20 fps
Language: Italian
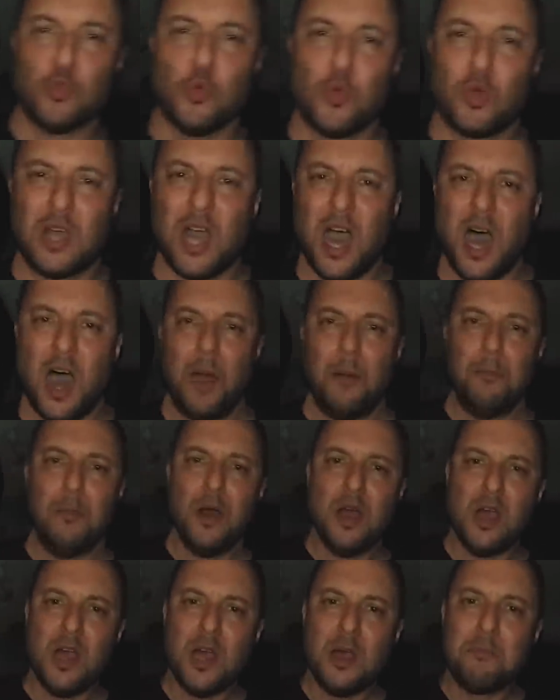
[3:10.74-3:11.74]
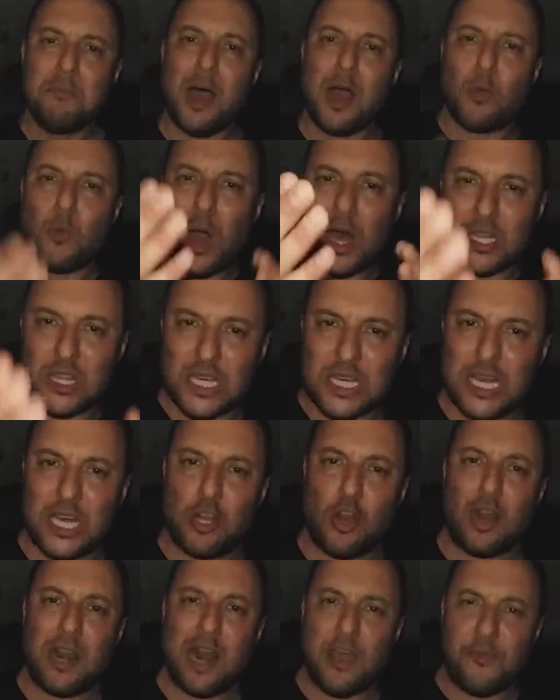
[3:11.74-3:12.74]
di un campo. Ma guarda che
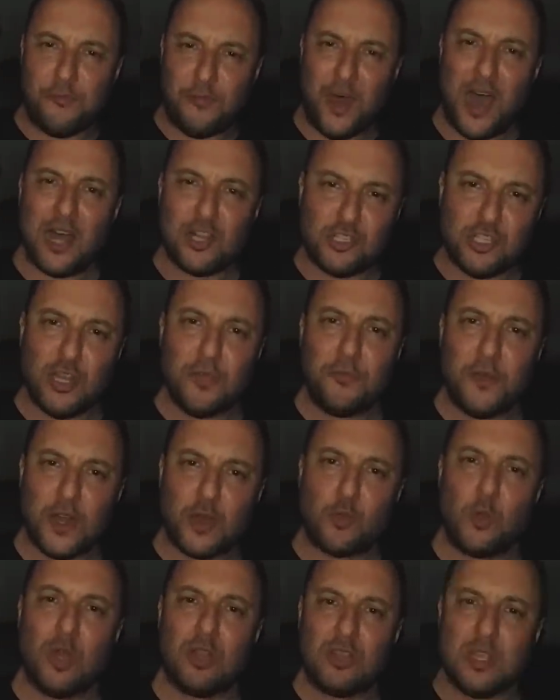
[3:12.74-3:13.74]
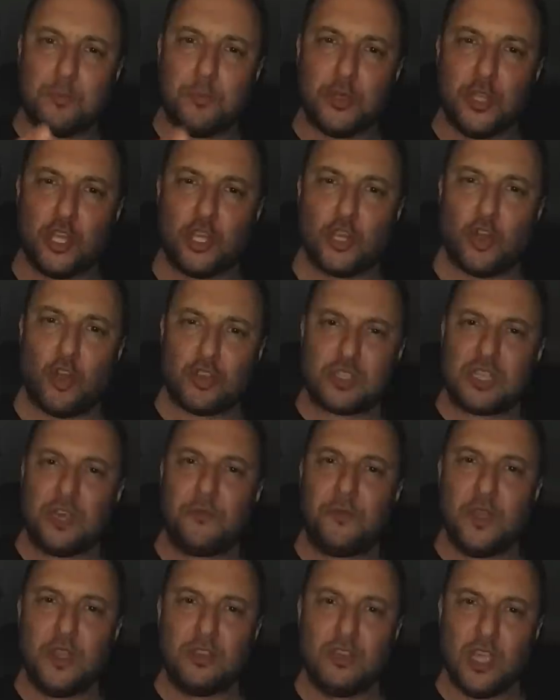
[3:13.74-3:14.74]
non è facile fare quel tipo di cross
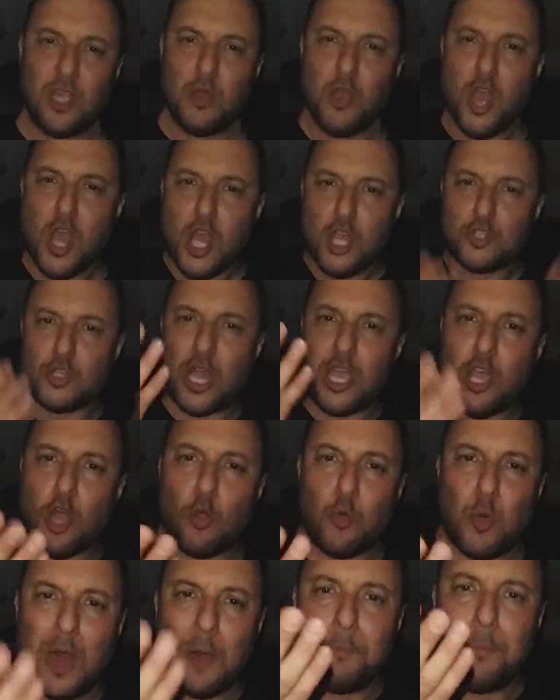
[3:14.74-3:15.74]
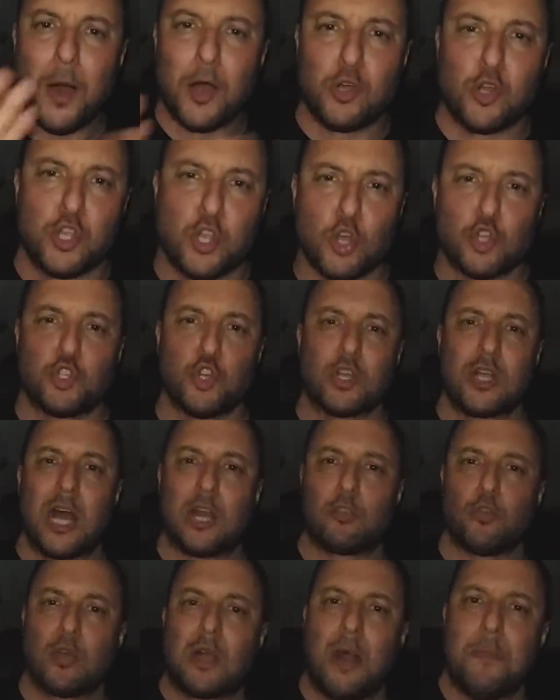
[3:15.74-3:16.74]
caffettiere. Cioè io quel poco che ho
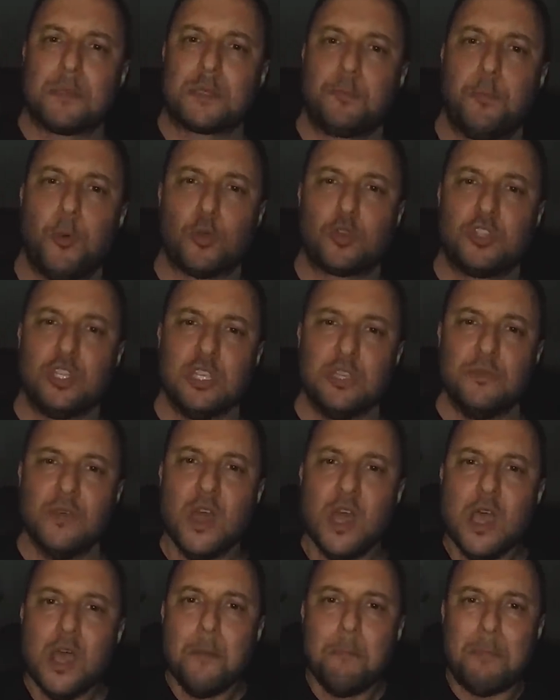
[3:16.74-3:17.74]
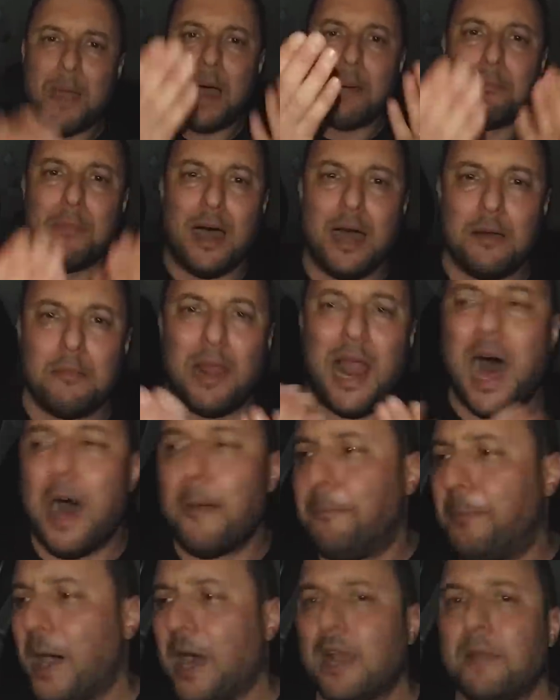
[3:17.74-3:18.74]
giocato camp sportivo, ma, ma
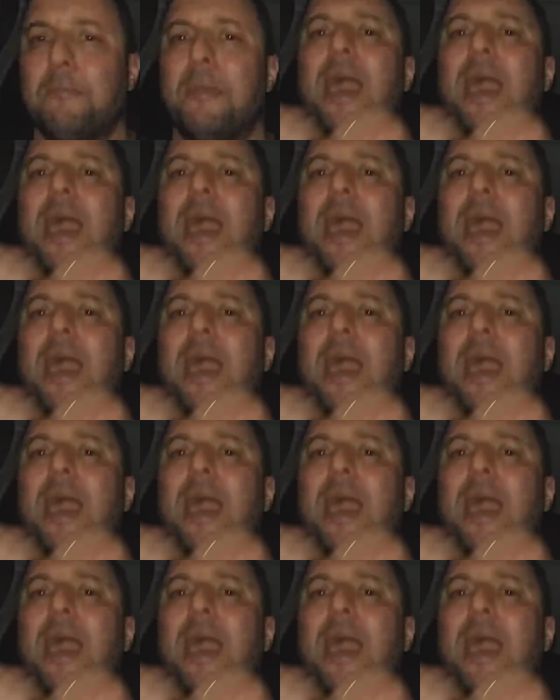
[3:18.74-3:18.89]
la palla